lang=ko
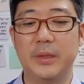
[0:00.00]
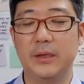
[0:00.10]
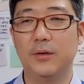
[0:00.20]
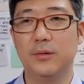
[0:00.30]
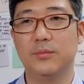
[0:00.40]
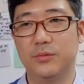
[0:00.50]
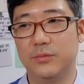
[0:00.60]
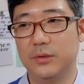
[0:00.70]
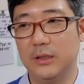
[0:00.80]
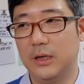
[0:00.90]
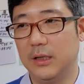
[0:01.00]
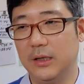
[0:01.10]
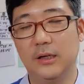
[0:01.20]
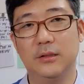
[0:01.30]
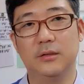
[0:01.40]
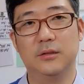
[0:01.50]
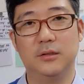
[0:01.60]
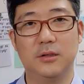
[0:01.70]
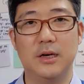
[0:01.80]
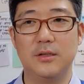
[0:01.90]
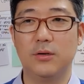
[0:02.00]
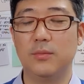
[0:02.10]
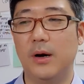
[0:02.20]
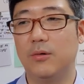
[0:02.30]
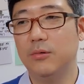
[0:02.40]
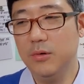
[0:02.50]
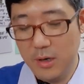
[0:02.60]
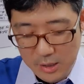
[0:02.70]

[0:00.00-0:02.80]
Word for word: 이런 부분들에 대한 어떤 각서를 받고